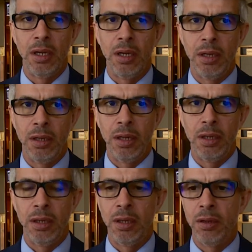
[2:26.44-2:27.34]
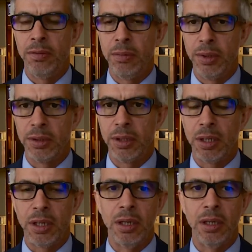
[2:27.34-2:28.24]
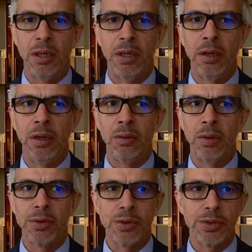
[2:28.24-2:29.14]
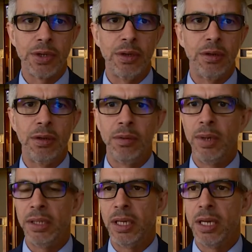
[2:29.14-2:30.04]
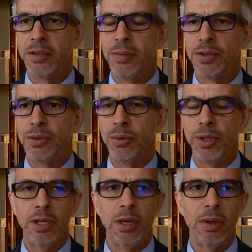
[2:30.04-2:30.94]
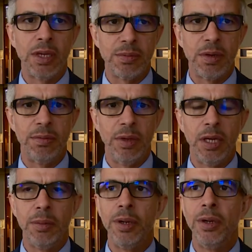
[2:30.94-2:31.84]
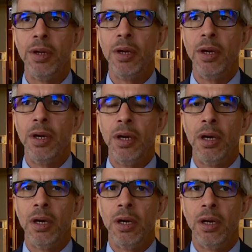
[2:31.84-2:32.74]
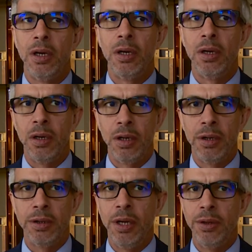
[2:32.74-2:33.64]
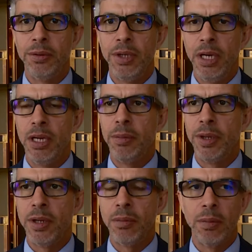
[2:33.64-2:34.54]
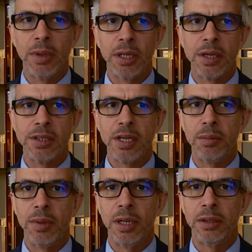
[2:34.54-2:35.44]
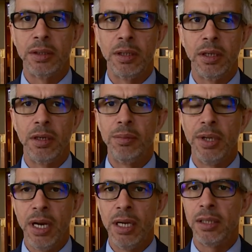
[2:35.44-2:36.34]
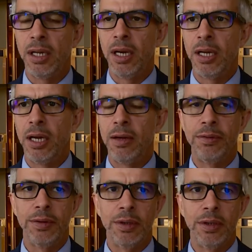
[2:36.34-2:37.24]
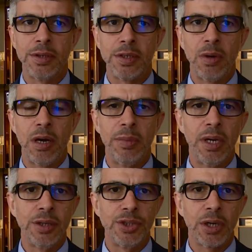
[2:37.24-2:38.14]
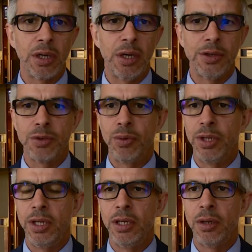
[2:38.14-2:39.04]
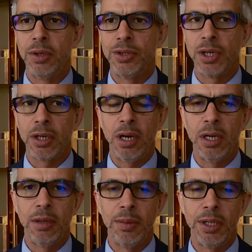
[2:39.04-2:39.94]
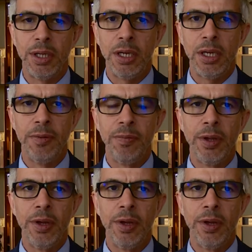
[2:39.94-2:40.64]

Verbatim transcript: في المنطقة آه، وخصوصا بعد الأزمة السورية والأزمة في اليمن آه، نحن نعلم أن المملكة استقبلت مئات الآلاف سواء من الأشقاء السوريين أو الأشقاء اليمنيين